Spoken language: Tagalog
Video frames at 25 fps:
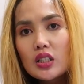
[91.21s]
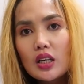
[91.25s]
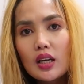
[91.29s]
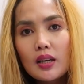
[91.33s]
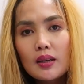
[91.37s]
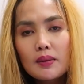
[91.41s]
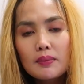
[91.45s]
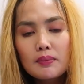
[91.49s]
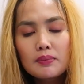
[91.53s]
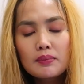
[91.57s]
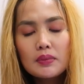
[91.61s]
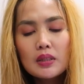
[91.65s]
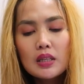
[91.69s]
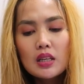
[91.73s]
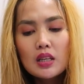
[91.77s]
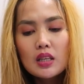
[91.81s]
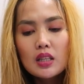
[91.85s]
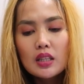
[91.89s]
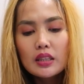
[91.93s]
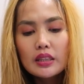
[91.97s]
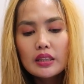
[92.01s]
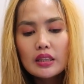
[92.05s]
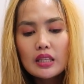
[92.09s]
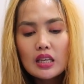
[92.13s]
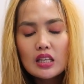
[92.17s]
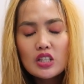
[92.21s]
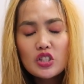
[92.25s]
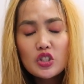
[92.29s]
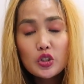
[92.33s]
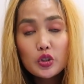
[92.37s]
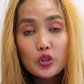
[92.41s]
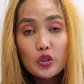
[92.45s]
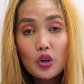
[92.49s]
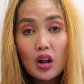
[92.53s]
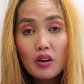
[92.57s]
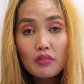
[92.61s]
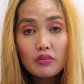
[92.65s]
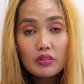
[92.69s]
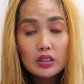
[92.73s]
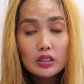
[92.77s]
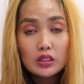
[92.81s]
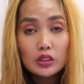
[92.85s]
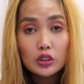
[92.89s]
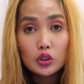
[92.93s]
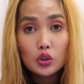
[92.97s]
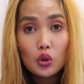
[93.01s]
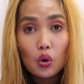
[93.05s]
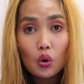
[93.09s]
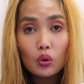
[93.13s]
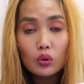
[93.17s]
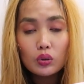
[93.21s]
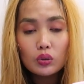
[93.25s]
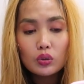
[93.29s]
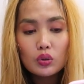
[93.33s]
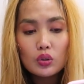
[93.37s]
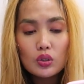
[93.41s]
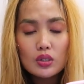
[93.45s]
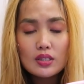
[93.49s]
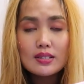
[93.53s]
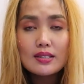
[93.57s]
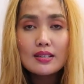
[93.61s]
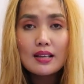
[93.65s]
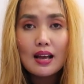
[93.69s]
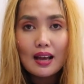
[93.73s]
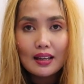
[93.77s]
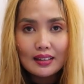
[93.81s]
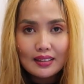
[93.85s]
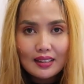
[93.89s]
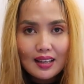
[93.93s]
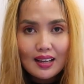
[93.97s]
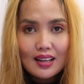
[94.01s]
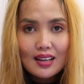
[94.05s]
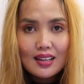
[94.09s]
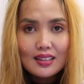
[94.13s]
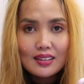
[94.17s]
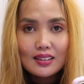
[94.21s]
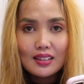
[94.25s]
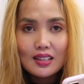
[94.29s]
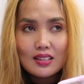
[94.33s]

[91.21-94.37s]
Um, next travel goal ko sana,